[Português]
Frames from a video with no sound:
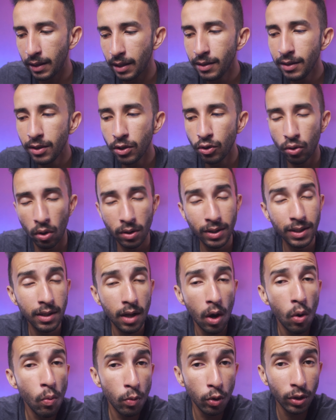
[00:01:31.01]
transições
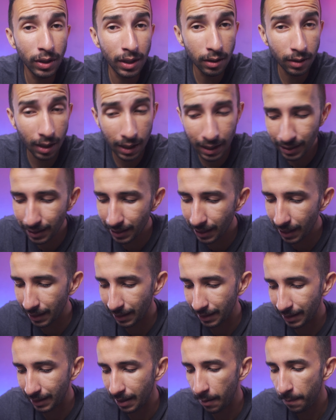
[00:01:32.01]
não muito
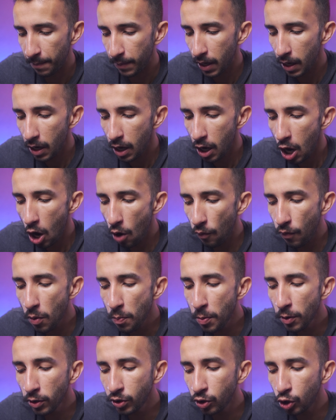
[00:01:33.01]
interessantes. Eu
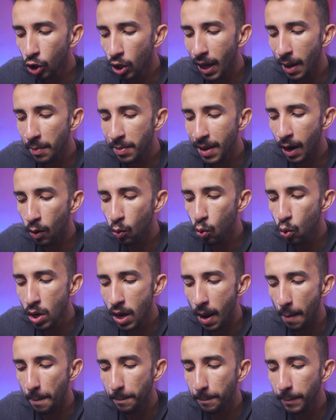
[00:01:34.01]
vou posicionar minha
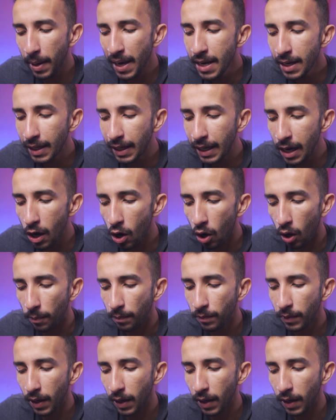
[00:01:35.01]
agulha bem aqui, ó,